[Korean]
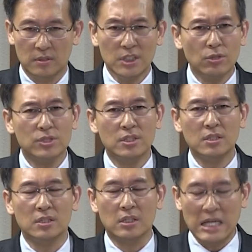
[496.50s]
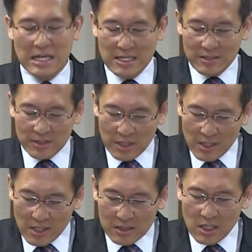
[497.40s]
이것이
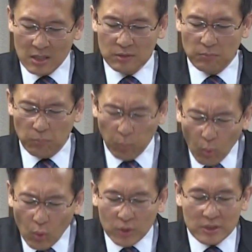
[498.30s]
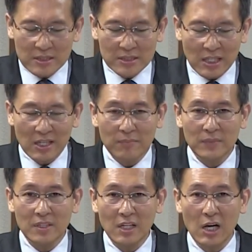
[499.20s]
세상 모든
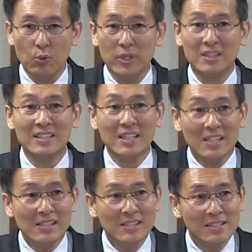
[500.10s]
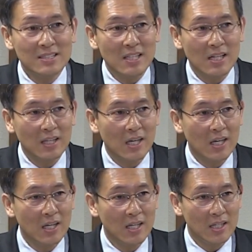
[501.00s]
사람들이 하고 있는
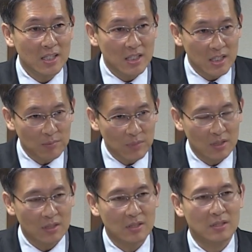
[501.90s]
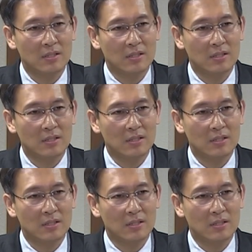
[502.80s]
일상의 일입니다.